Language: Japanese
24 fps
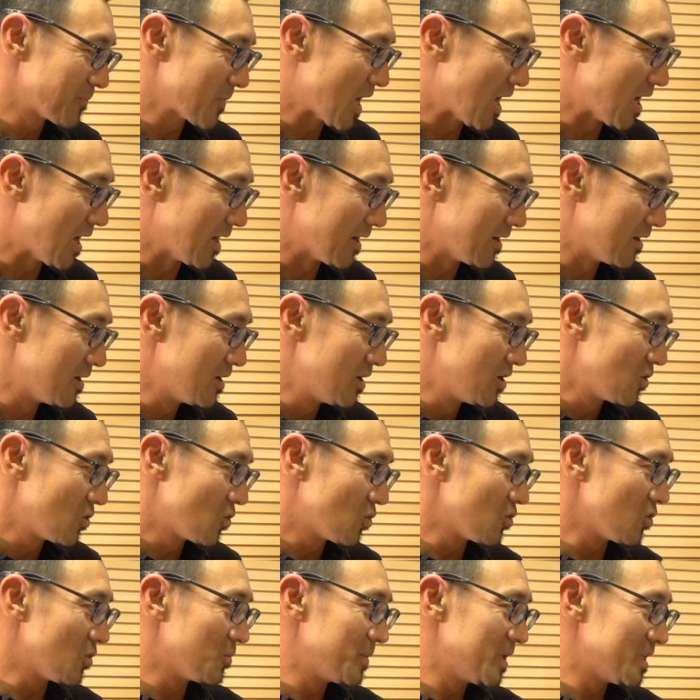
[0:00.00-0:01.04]
はい。
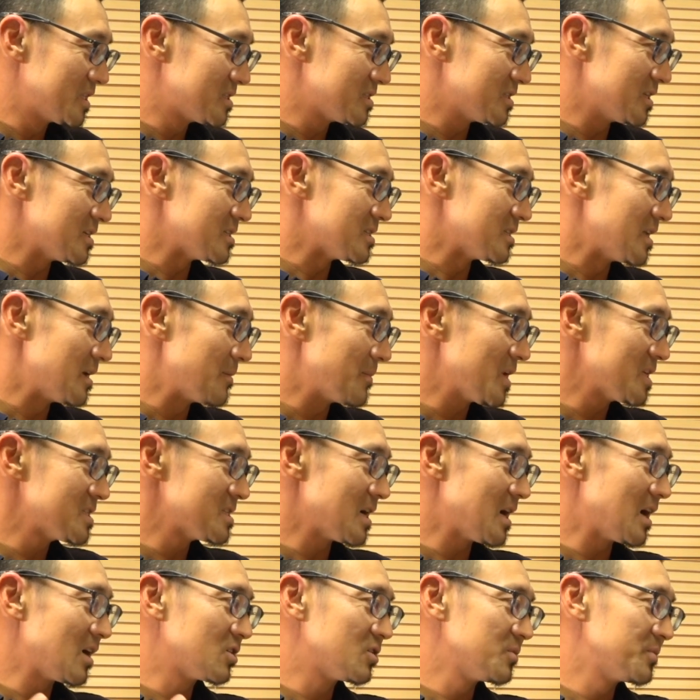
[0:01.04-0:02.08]
この3つですねま
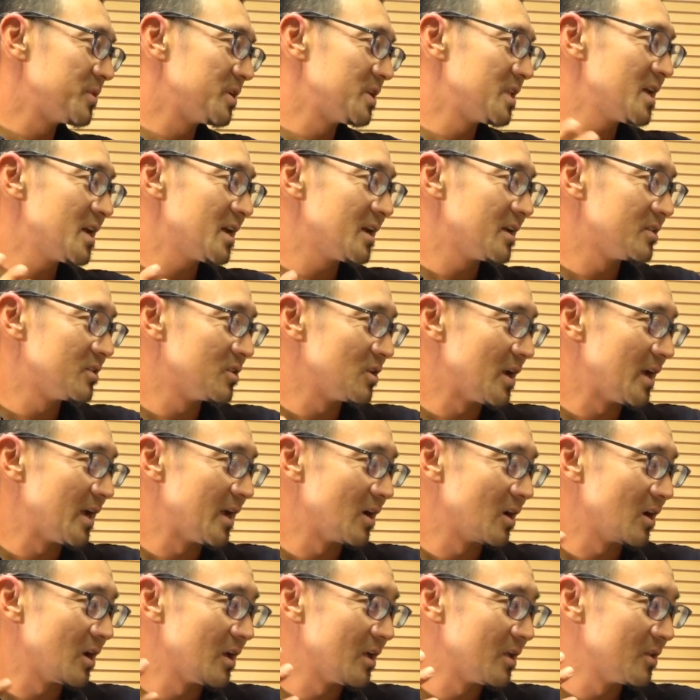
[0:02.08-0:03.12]
ずあくびで、
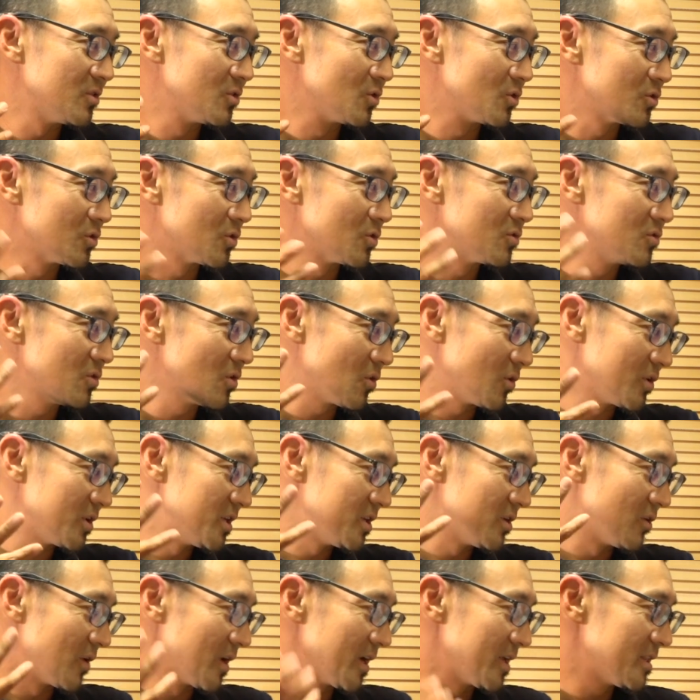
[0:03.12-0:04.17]
えー、喉をこ
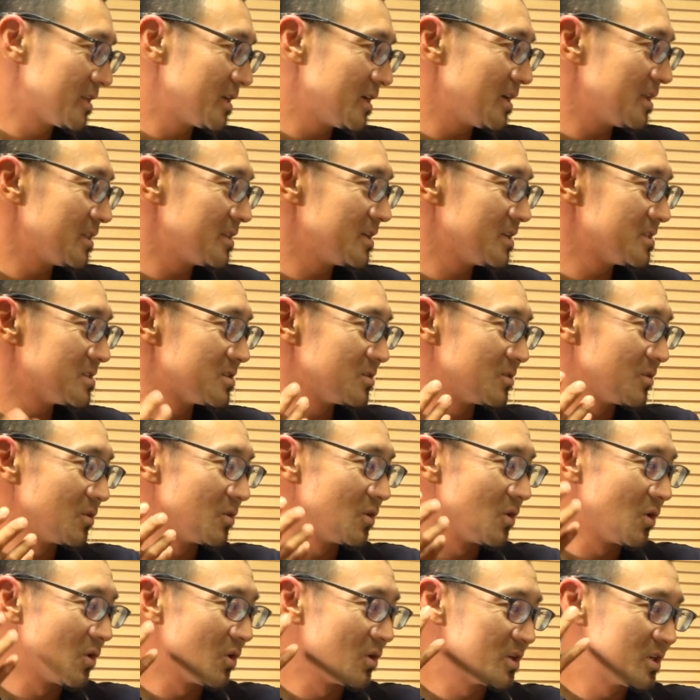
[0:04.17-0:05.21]
広げてでそ
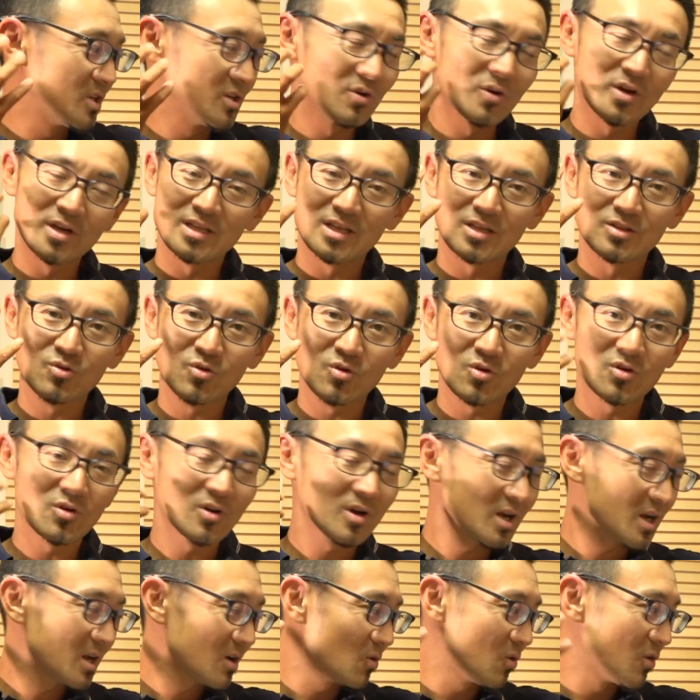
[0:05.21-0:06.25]
の広げたところ
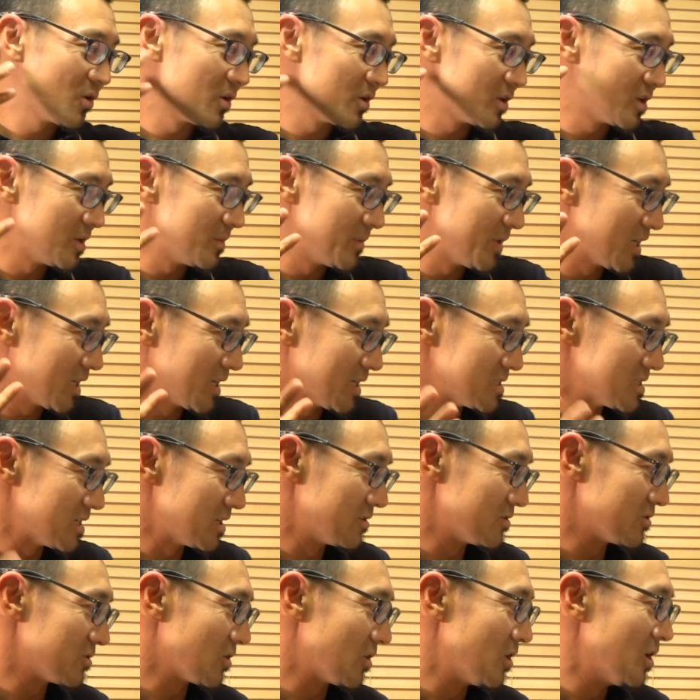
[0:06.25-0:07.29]
から声を響かせ
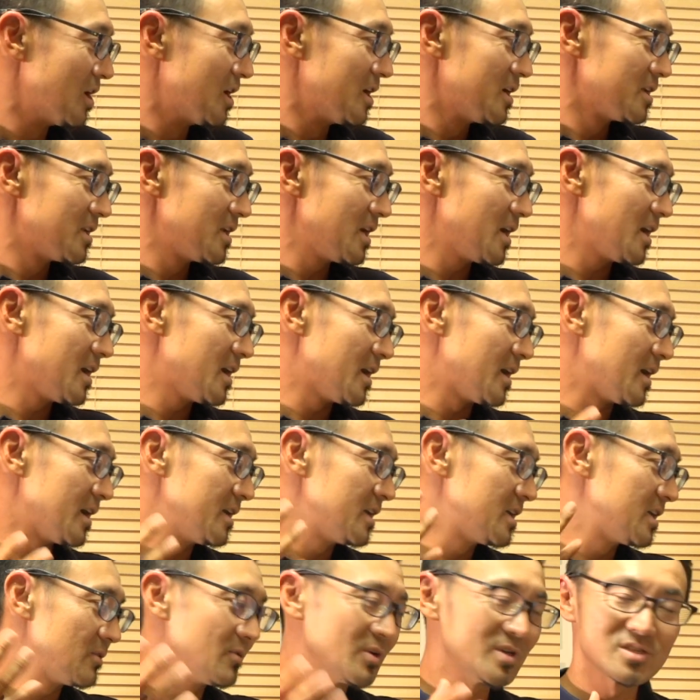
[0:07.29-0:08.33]
るとで、
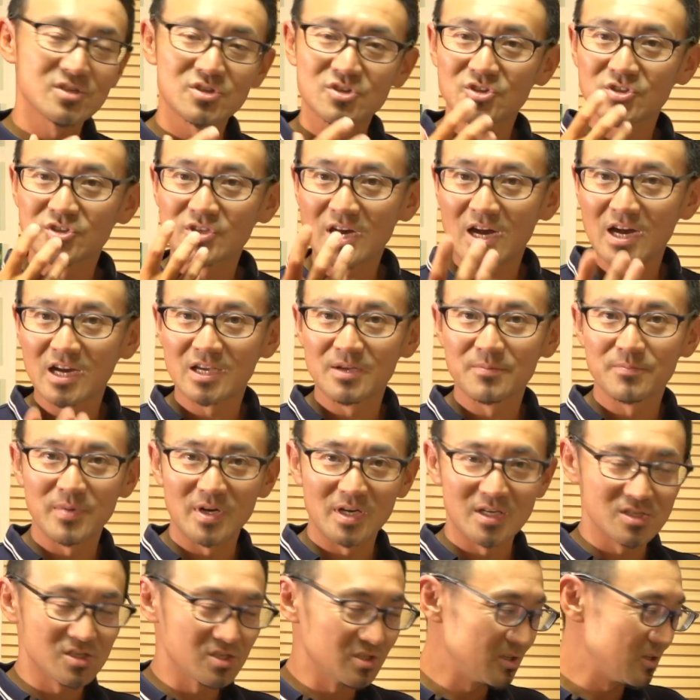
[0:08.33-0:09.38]
えー、息はずっと吐きっぱ
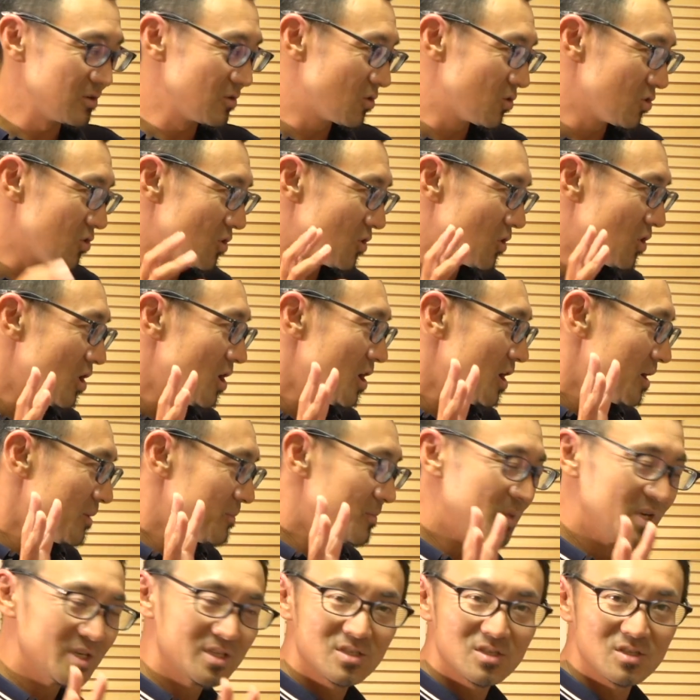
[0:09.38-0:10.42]
なしっていうこの
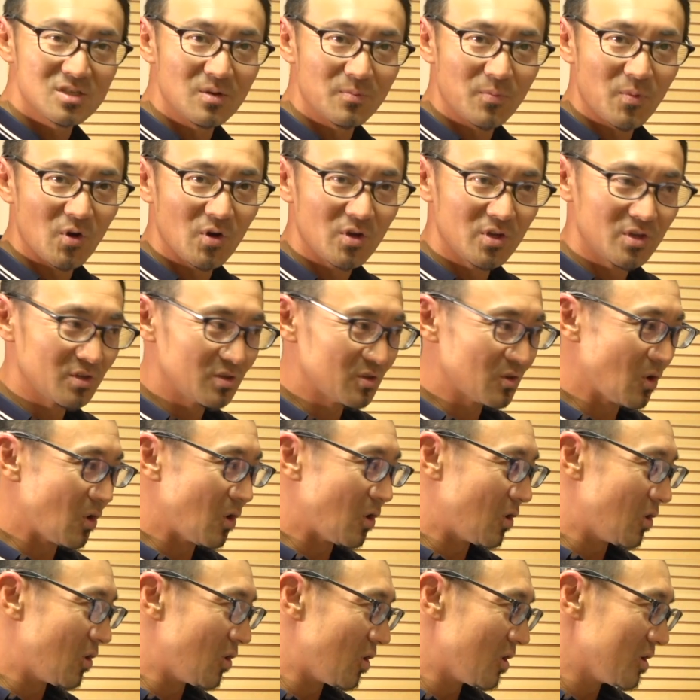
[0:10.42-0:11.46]
3つのポイント
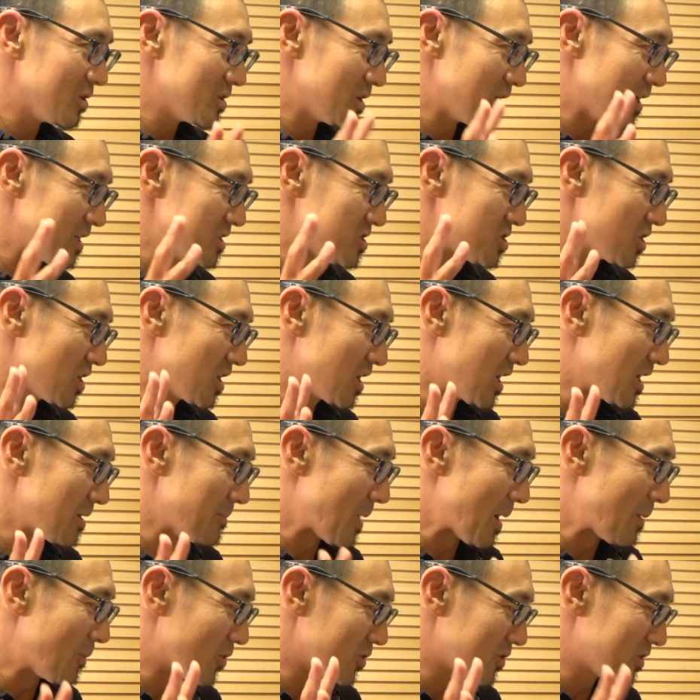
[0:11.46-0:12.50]
を、えー、しっかり
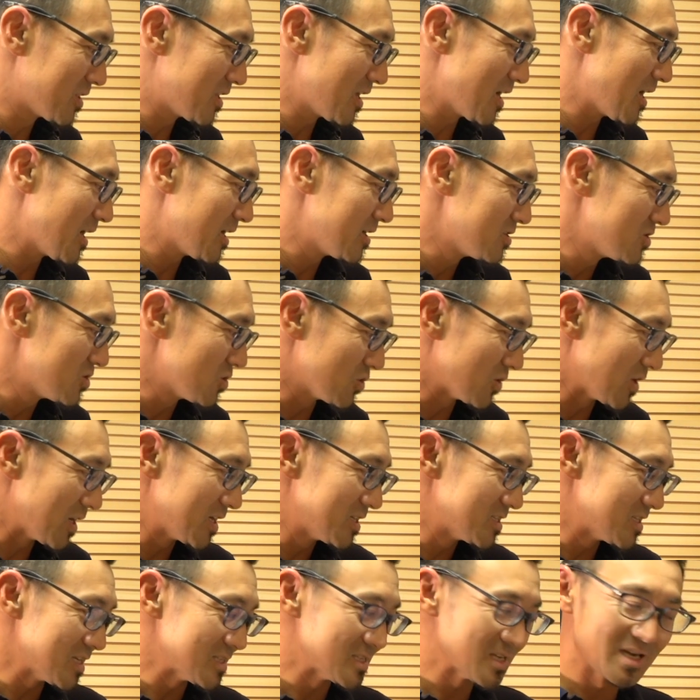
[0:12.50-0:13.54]
守ってちょっと
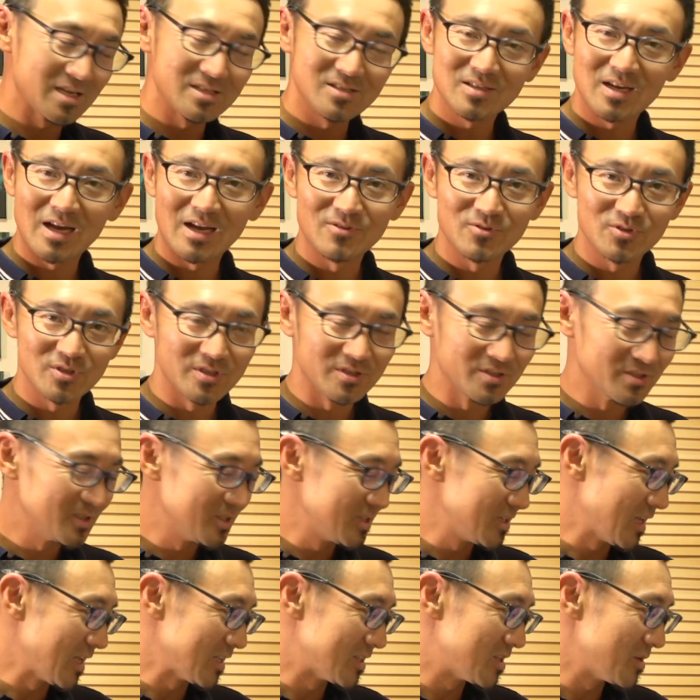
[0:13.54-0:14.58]
エクササイズ軽く
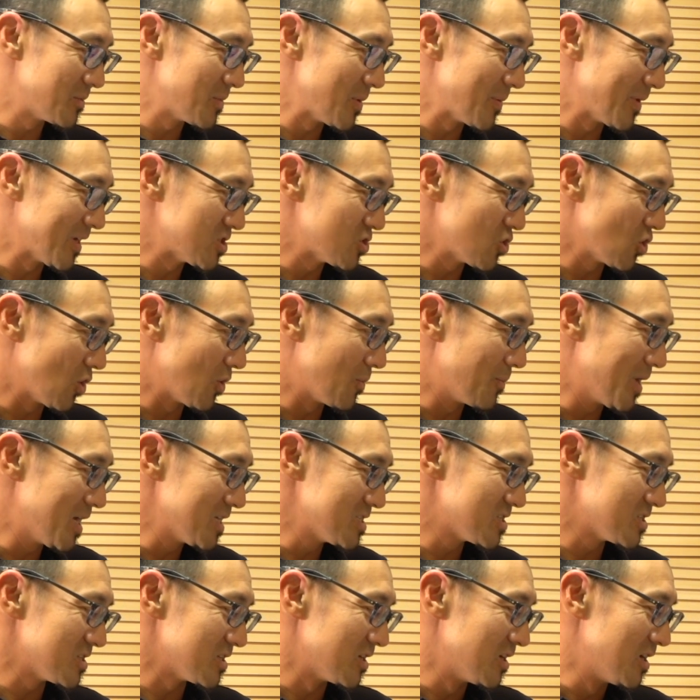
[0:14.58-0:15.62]
やってみましょうま
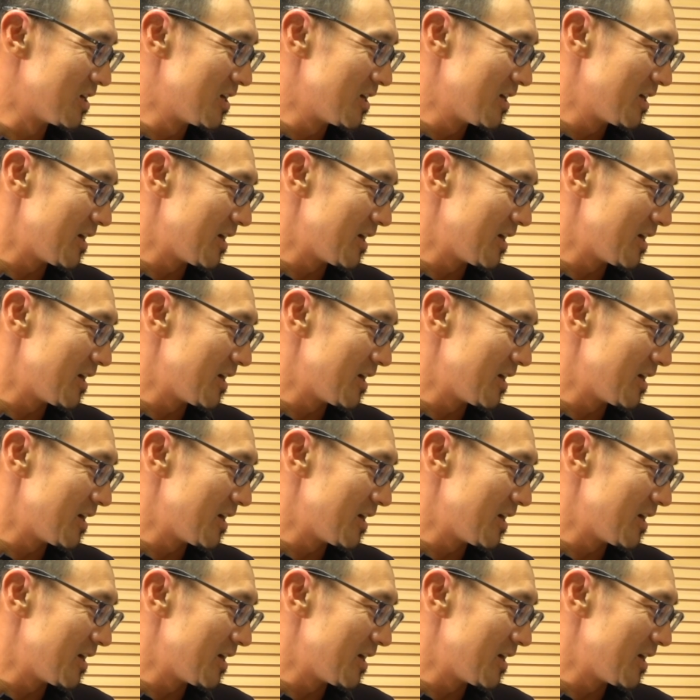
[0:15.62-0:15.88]
ず、